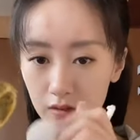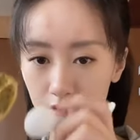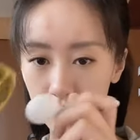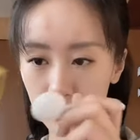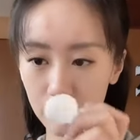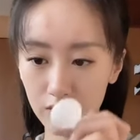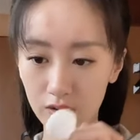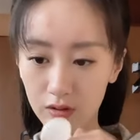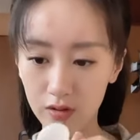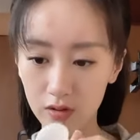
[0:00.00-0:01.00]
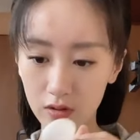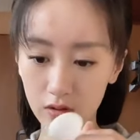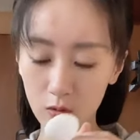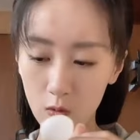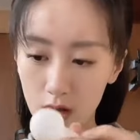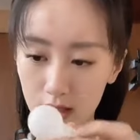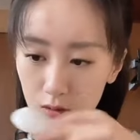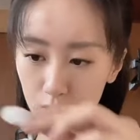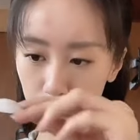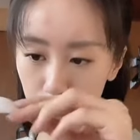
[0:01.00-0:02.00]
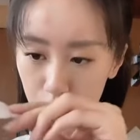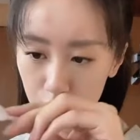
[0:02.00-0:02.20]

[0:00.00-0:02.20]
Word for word: 就是挖进去。